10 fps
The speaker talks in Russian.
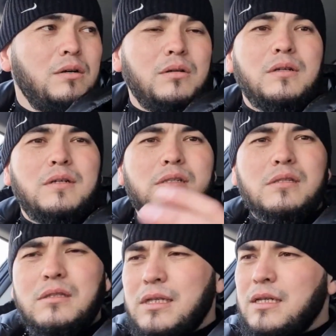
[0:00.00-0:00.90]
Он
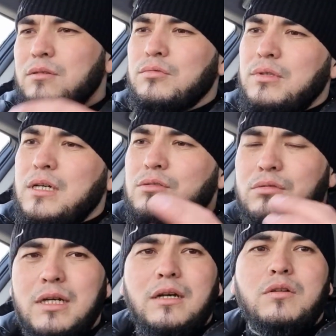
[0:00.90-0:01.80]
говорил, нет,
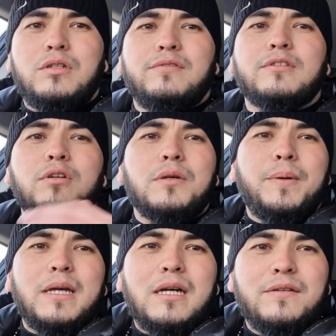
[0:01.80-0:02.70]
туда-сюда. Короче, в итоге
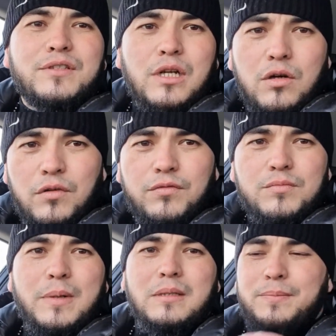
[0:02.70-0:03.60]
поехали в
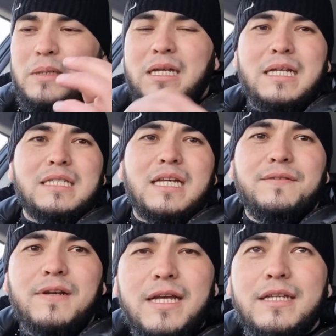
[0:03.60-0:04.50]
страховку, подали
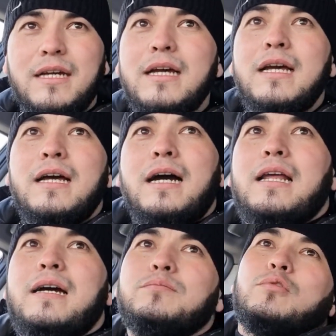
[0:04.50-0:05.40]
заявление.
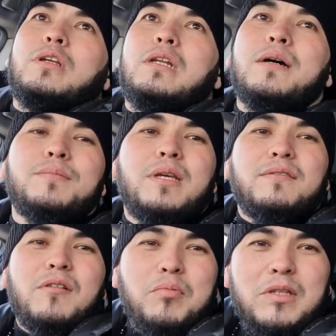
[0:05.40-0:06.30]
Альхамдулилля,
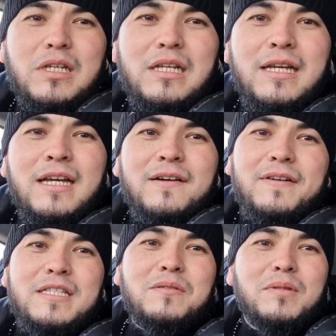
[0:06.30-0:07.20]
мне выплатили
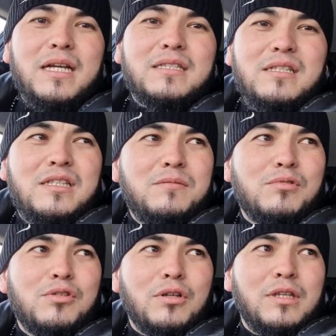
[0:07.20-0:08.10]
18
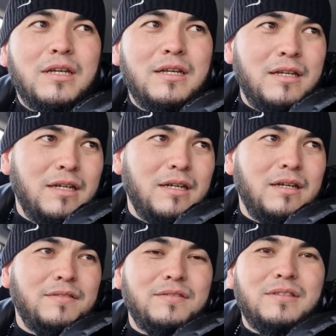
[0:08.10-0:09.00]
700
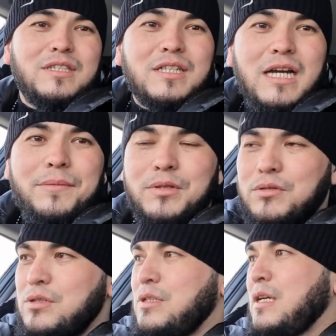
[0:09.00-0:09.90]
э, деньгами,
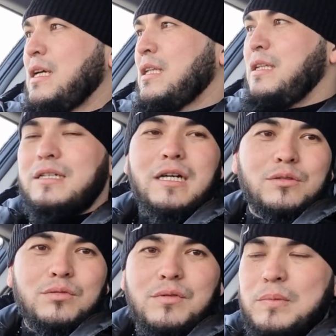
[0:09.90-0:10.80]
то есть на
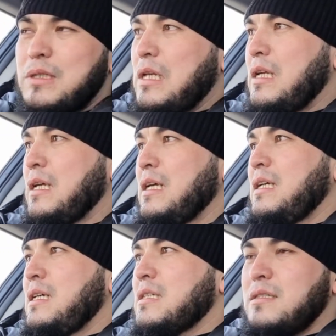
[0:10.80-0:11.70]
карту выплатили.
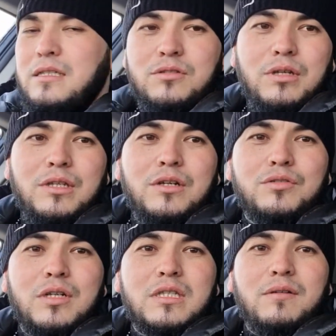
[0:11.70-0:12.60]
Я сказал, что я не
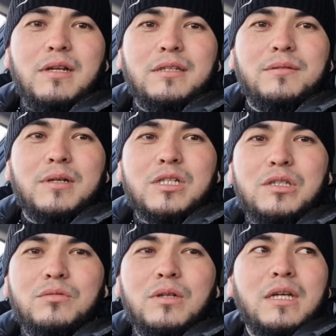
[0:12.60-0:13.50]
хочу оставлять
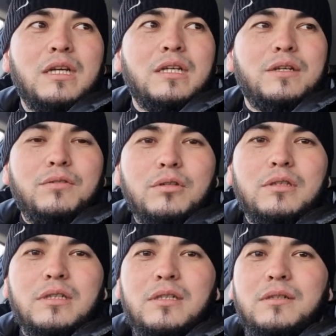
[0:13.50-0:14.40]
машину. И вот
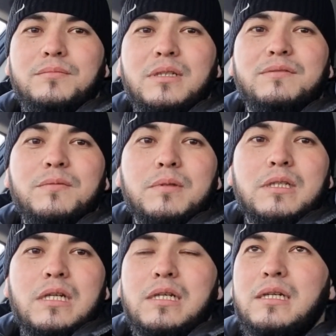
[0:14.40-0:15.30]
э, мне
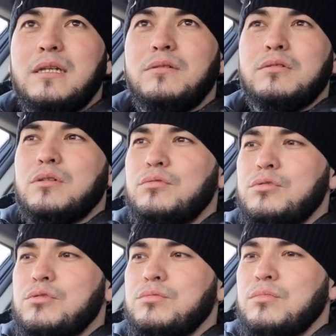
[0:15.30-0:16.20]
выплатили вот
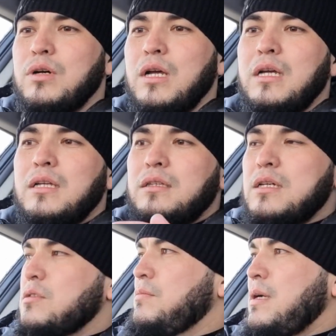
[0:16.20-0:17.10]
такую сумму.
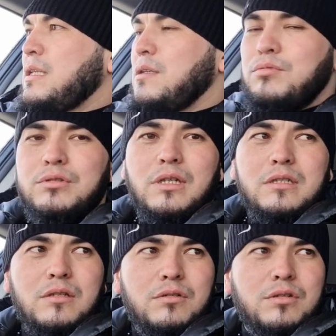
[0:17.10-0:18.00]
Так что, братья, будьте
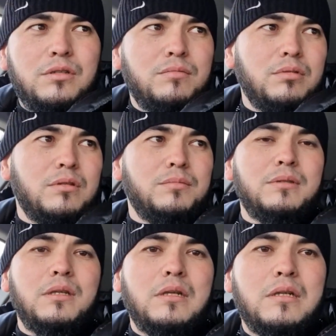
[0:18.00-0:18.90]
осторожны, будьте
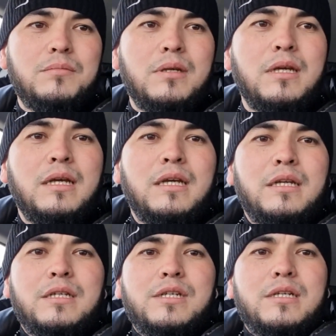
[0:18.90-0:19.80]
бдительными.
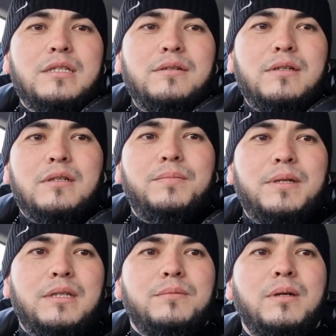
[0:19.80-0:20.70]
Сейчас, наверное,
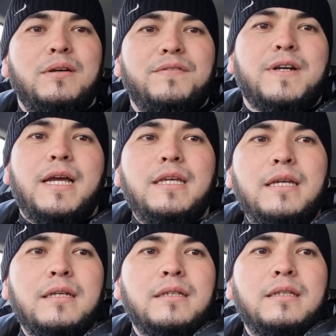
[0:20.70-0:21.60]
поедем в
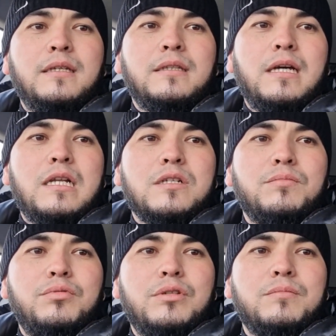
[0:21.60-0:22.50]
ГАИ и
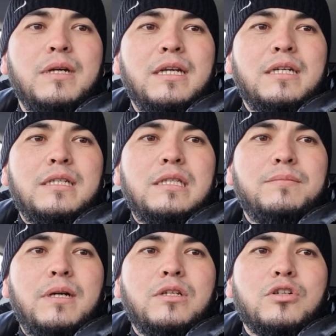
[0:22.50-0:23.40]
дальше будем
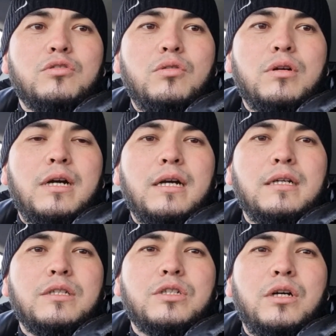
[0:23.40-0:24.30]
снимать что,
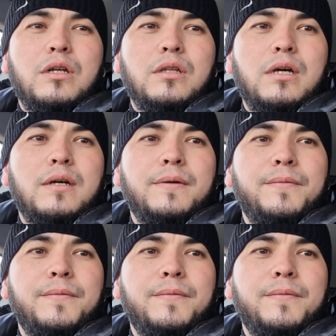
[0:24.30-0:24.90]
как, иншаллах.